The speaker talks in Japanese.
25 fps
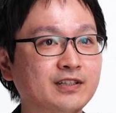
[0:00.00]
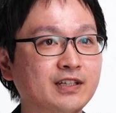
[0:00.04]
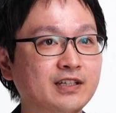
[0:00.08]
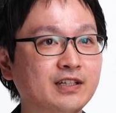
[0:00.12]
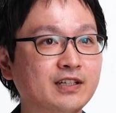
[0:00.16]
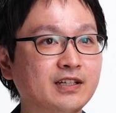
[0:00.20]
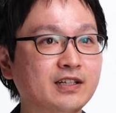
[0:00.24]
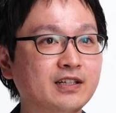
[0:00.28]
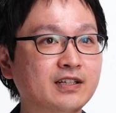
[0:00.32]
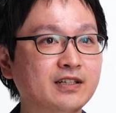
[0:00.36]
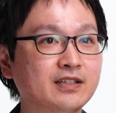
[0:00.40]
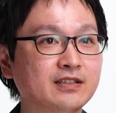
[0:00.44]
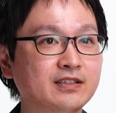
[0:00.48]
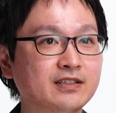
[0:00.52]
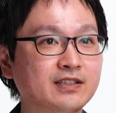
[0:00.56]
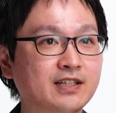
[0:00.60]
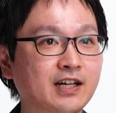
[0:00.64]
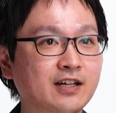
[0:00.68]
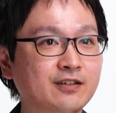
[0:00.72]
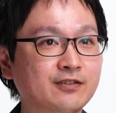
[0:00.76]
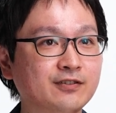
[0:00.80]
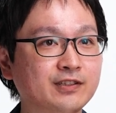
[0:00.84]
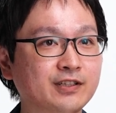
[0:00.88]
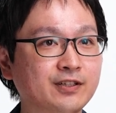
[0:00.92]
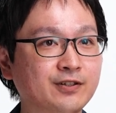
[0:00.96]
に
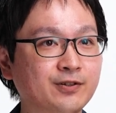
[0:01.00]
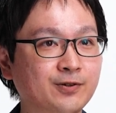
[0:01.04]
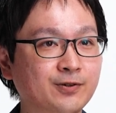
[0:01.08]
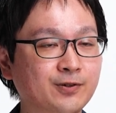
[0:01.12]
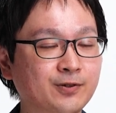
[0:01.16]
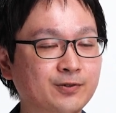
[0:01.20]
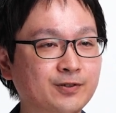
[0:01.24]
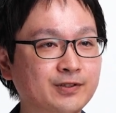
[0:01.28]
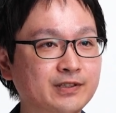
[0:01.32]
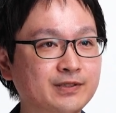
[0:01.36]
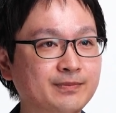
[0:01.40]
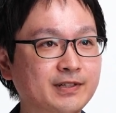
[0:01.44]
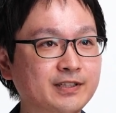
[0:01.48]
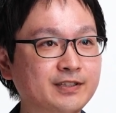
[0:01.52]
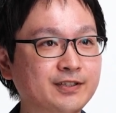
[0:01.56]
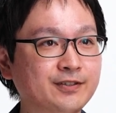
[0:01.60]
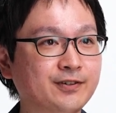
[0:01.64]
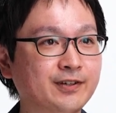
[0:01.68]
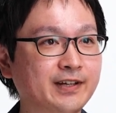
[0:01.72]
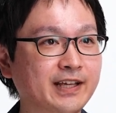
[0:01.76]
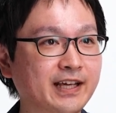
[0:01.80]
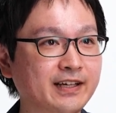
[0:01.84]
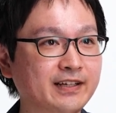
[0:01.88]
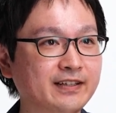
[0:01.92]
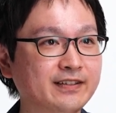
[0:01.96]
近くに寄ろうとします
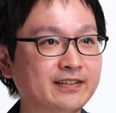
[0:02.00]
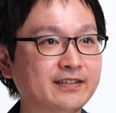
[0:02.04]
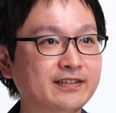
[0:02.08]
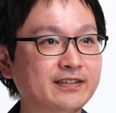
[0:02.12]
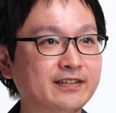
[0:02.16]
よね